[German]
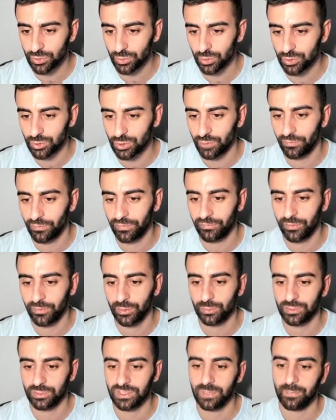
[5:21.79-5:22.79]
Crossover
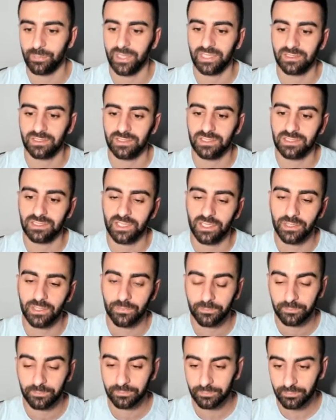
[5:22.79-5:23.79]
von unserem MACD die sehen